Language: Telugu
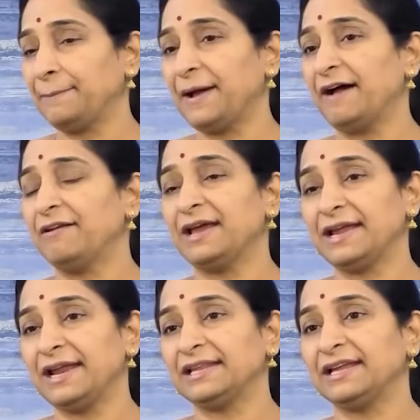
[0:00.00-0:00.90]
ఇక్కడ
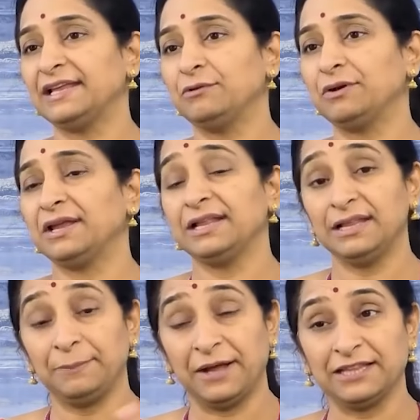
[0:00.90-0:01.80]
పావలాకి అద్దకి దొరికేది
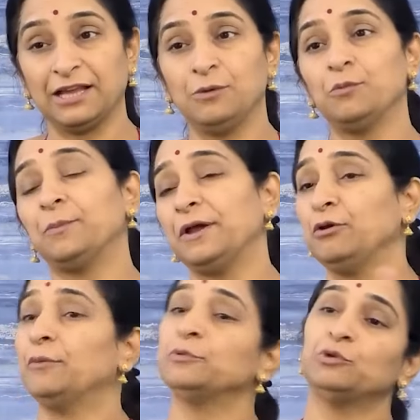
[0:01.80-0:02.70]
అది పాతికలు
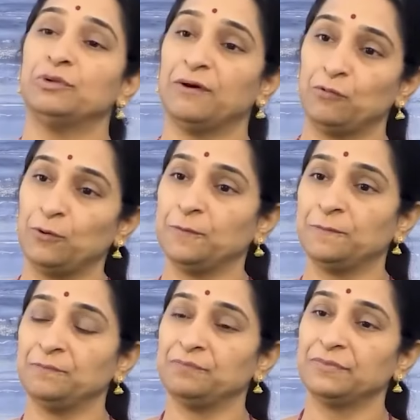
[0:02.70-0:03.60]
ముప్పైలు అమ్ముతుంది ఆ ఊళ్ళో
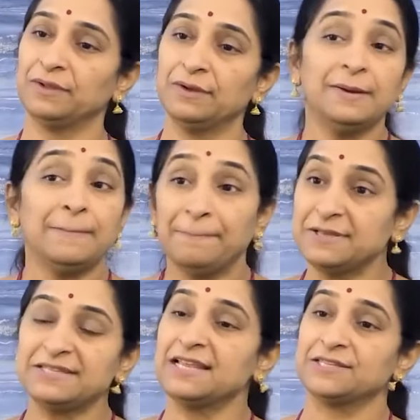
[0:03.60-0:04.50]

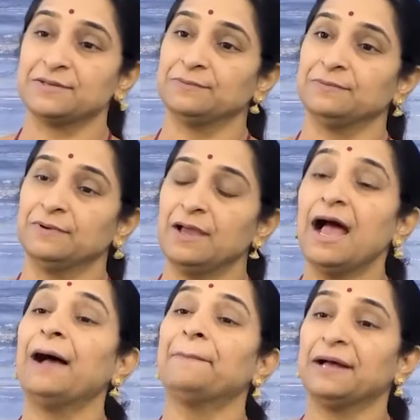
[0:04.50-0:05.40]
బిజినెస్
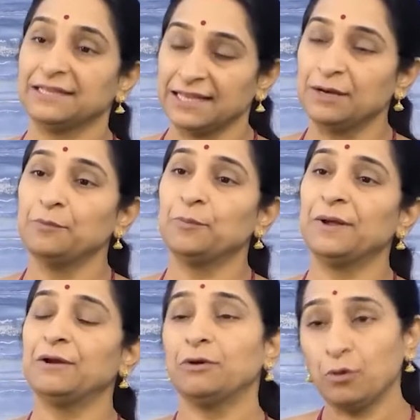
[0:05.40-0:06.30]
ఆ పాతికలు
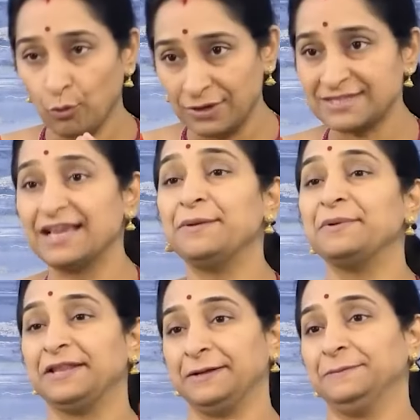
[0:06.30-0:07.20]
ముప్పైలు కూడా హోల్సేల్
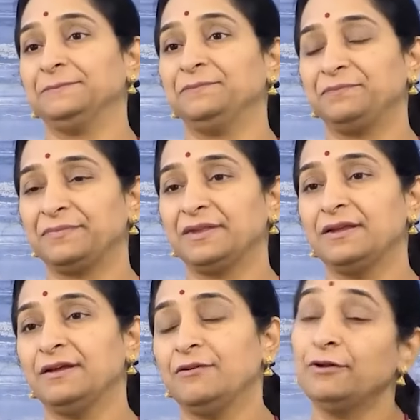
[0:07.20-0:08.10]
మీద
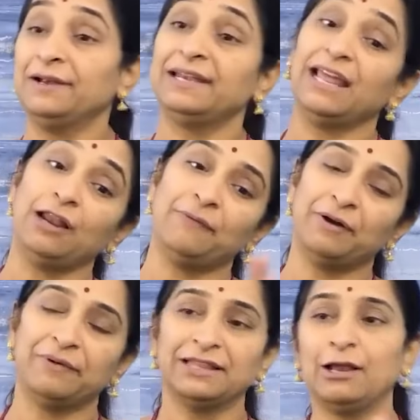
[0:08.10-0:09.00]
రీటైల్లో
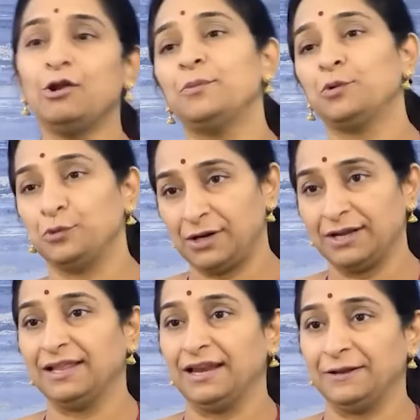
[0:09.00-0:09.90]
వాడు వందల్లో
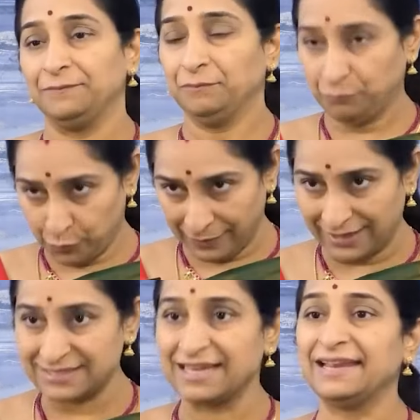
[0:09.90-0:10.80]
అమ్ముకుంటాడు అవునండి ఇప్పుడు
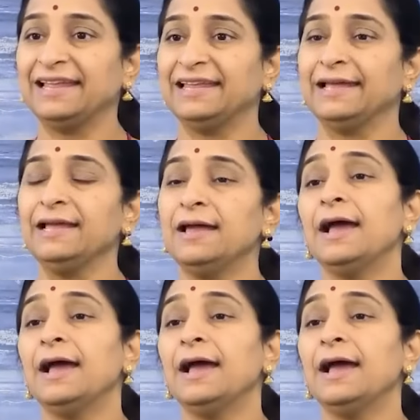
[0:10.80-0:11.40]
మనకు జరిగేదే